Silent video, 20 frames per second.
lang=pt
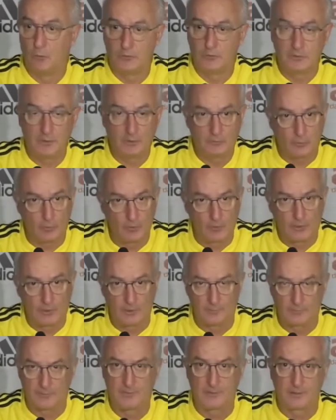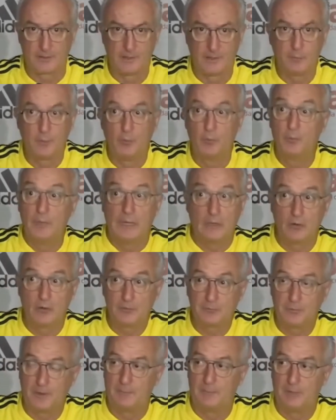Hoje nós colocamos em campo o
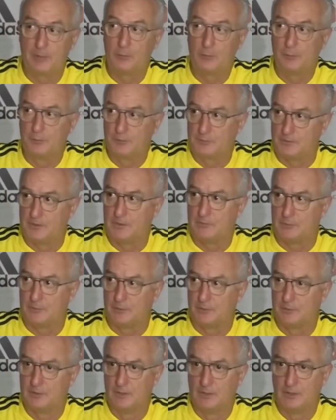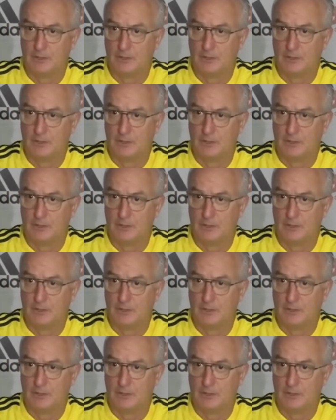melhor Flamengo possível.